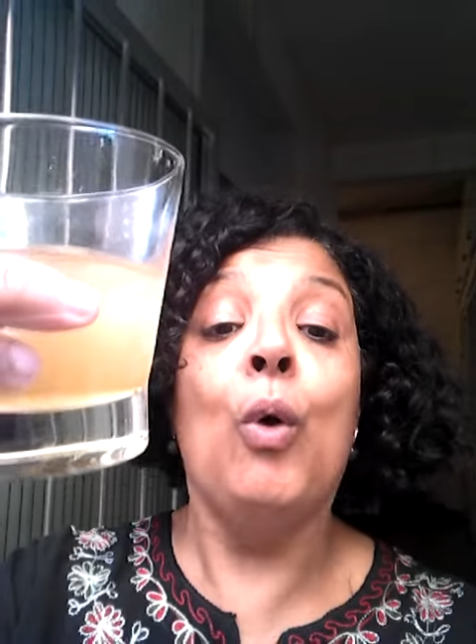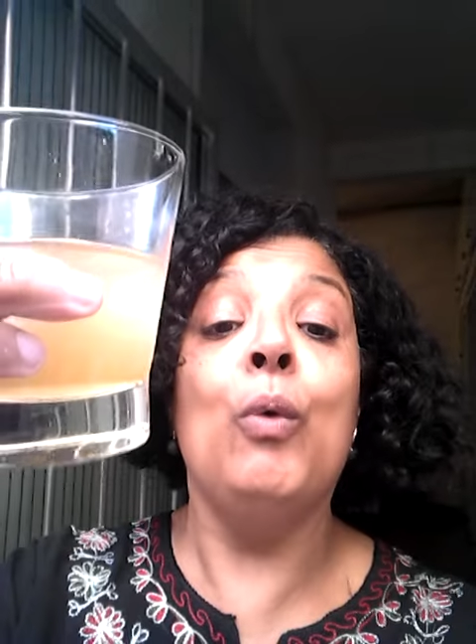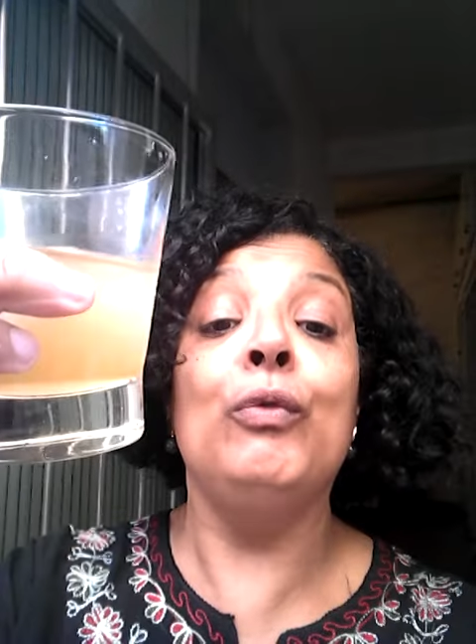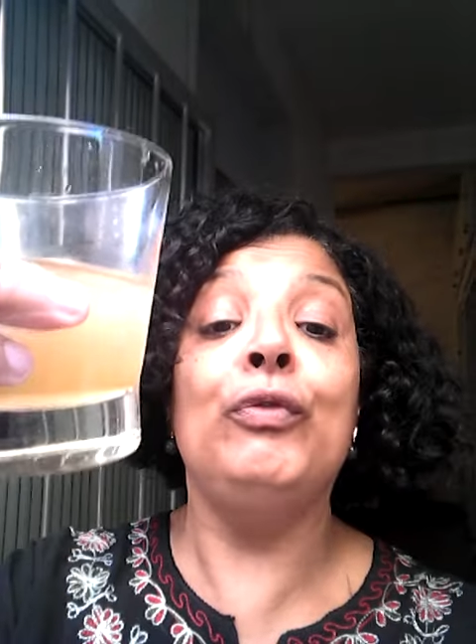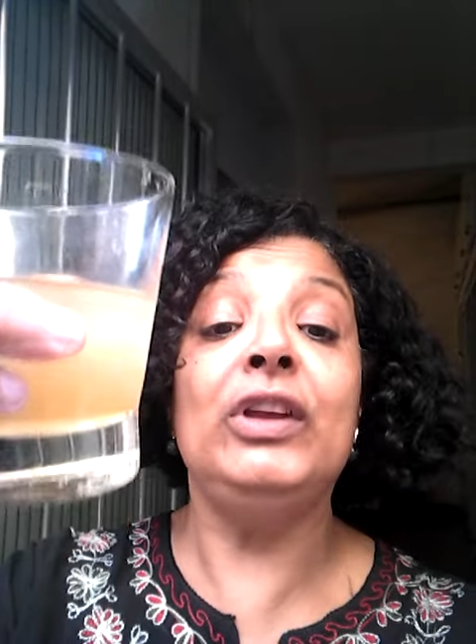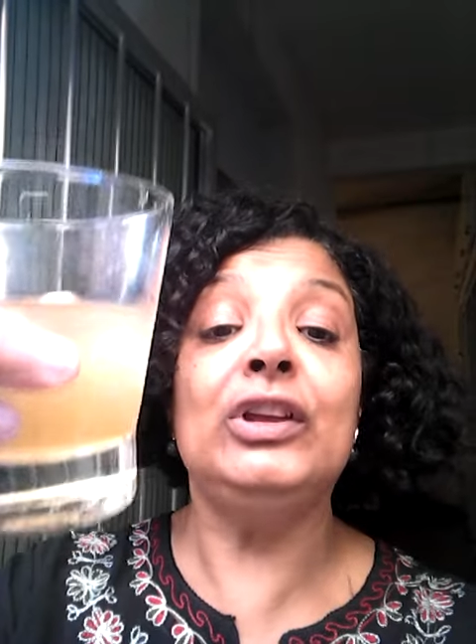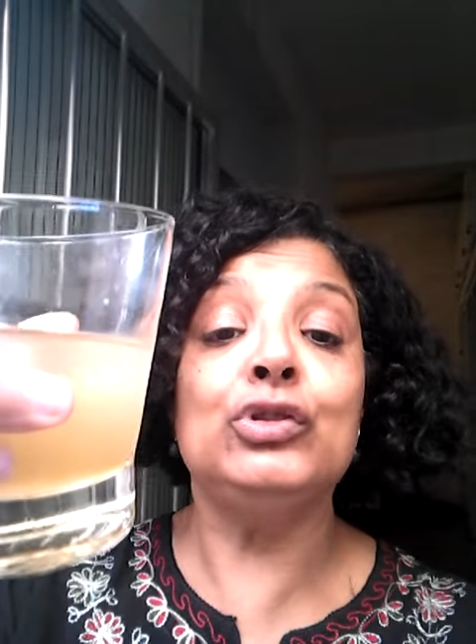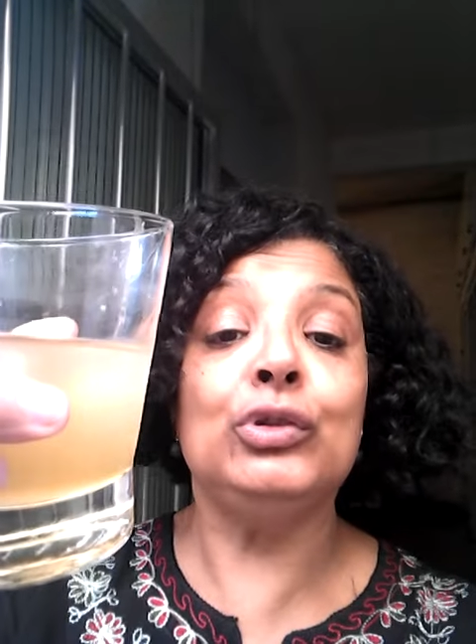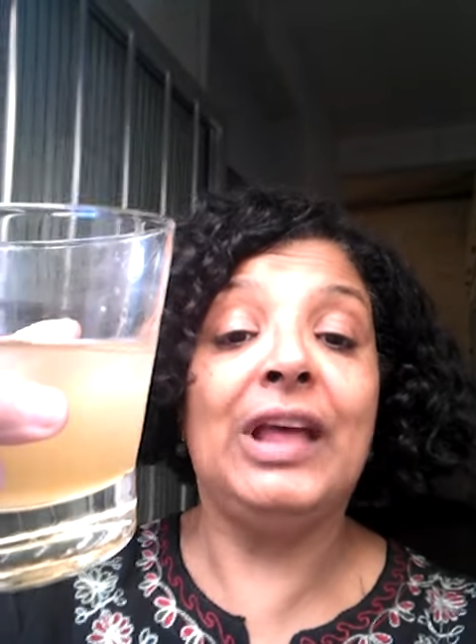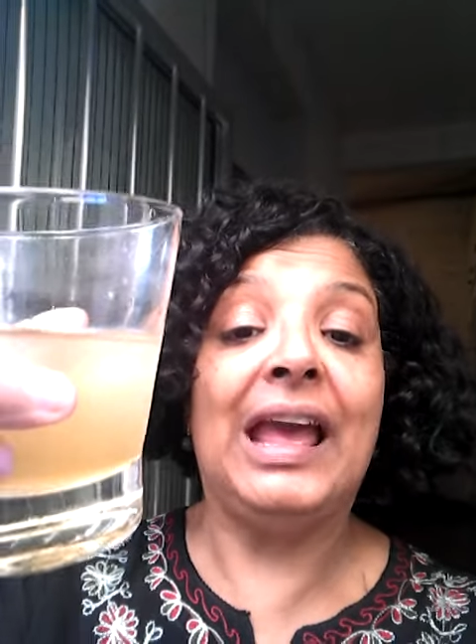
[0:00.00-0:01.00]
o
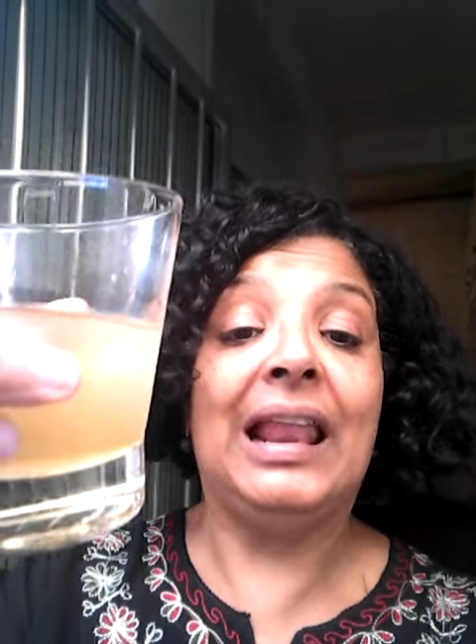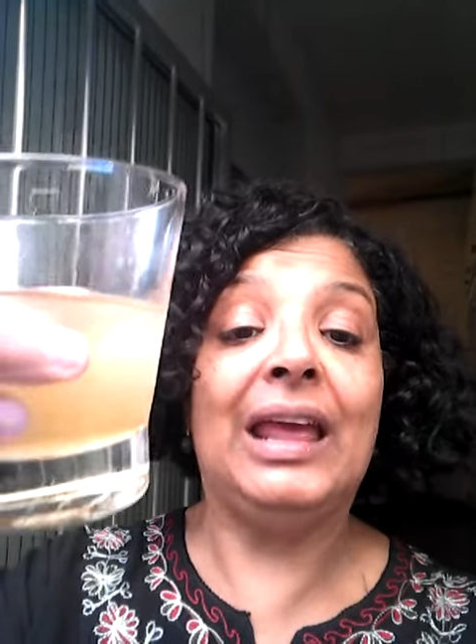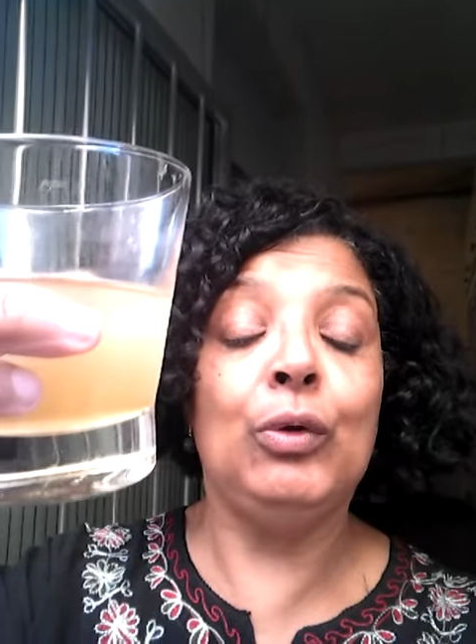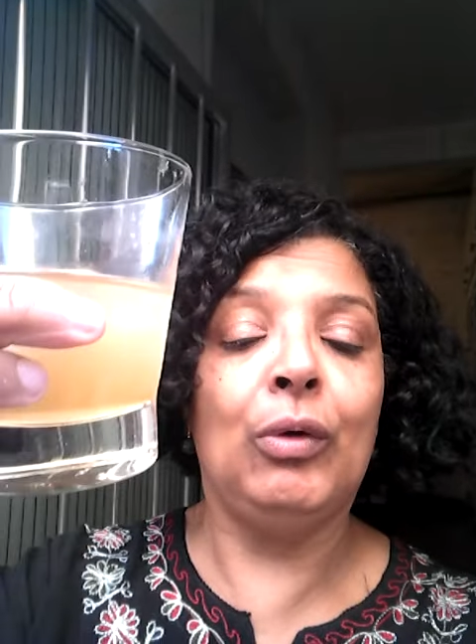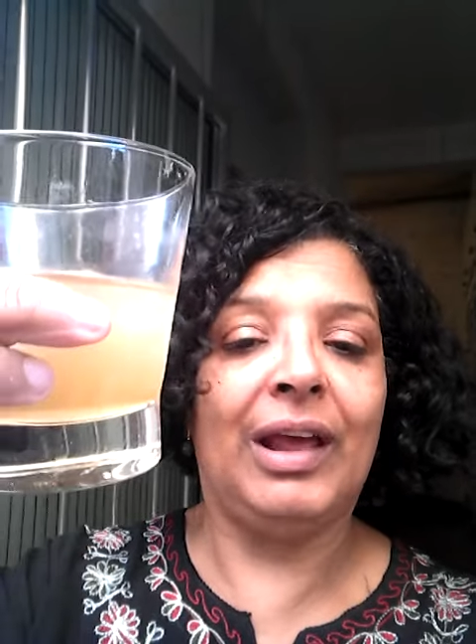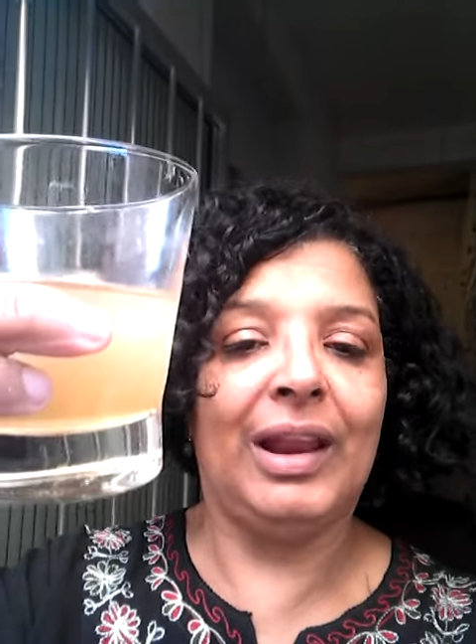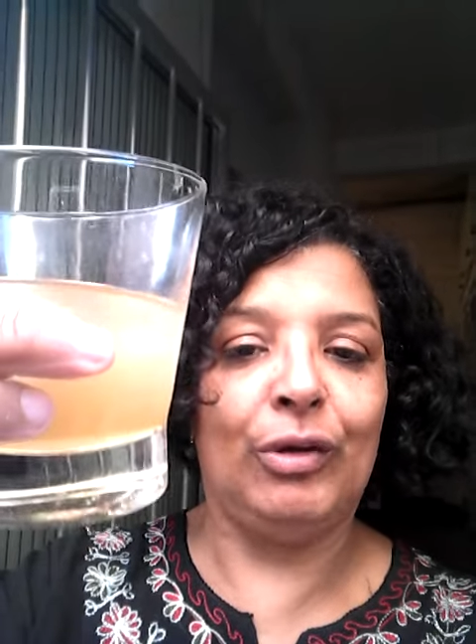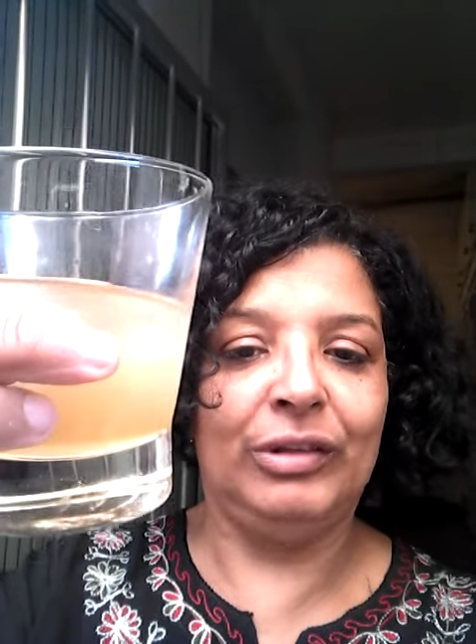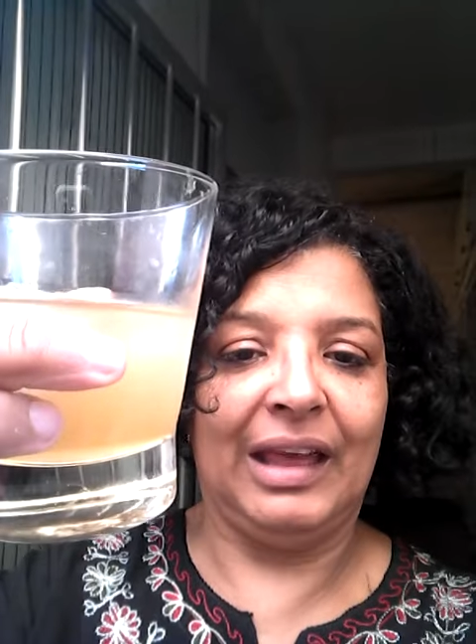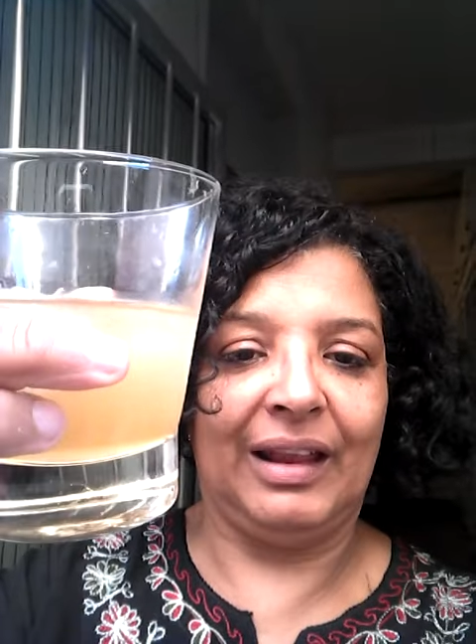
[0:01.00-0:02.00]
vídeo dela e o
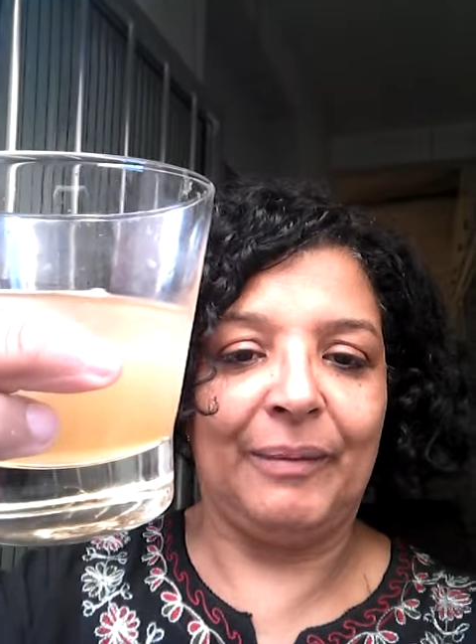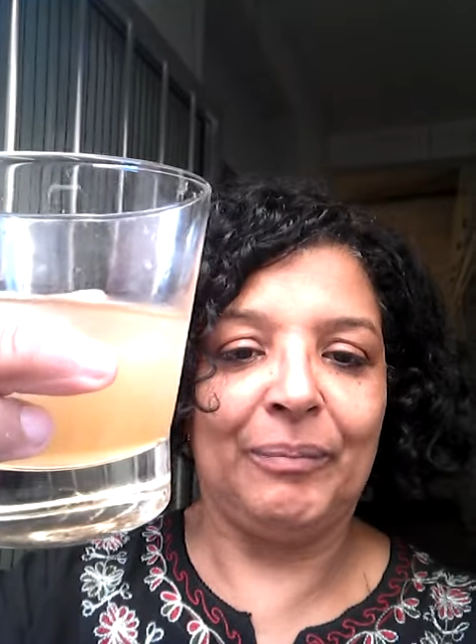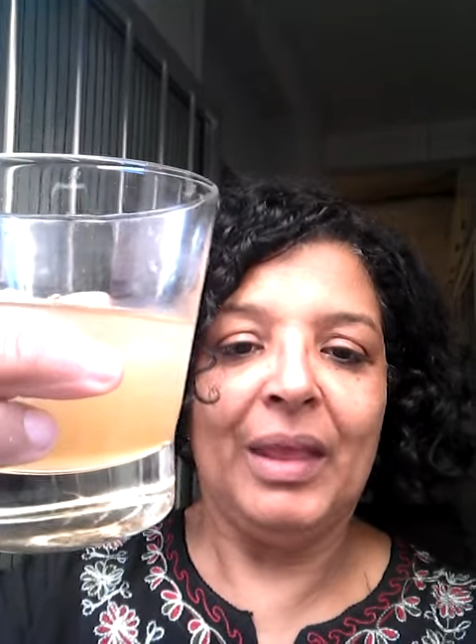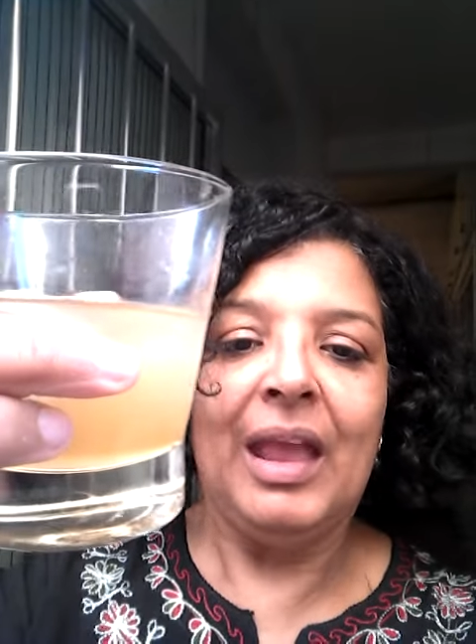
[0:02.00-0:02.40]
canal dela.